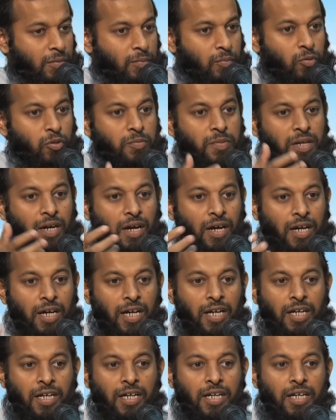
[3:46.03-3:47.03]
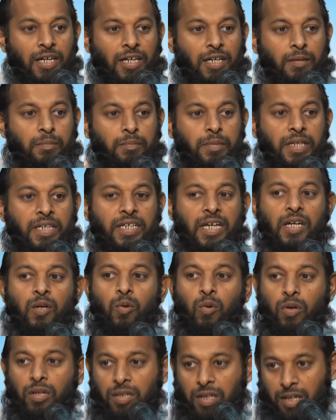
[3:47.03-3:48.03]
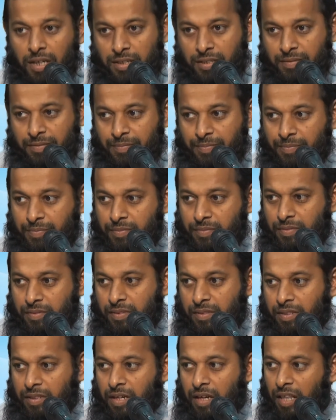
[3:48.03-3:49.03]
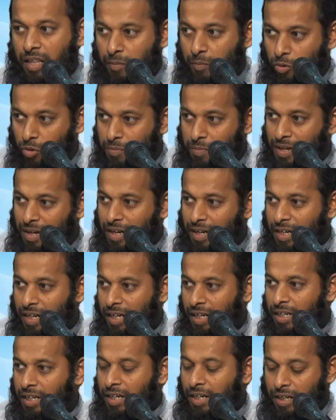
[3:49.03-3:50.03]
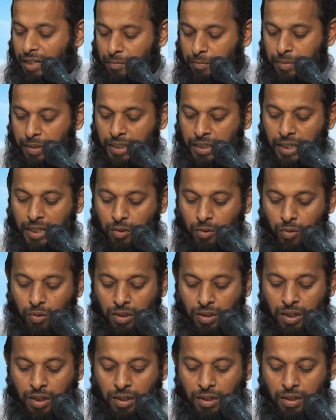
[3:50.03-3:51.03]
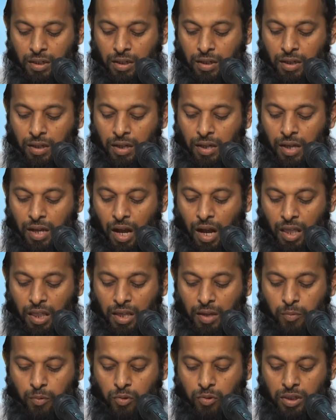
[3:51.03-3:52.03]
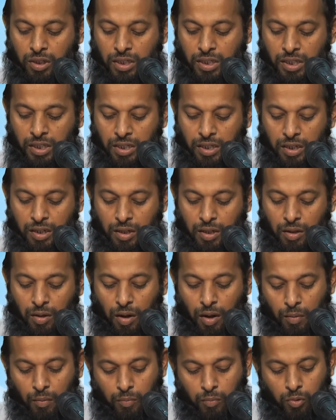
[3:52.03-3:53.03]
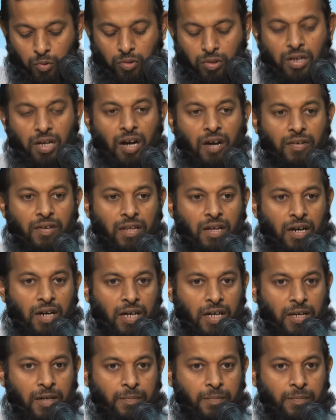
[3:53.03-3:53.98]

முழுமையாக நம்பிக்கை கொள்ளுதல் அதை முழுமையாக நம்பிக்கை கொள்ளுதல் அதே போன்று மூன்றாவதாக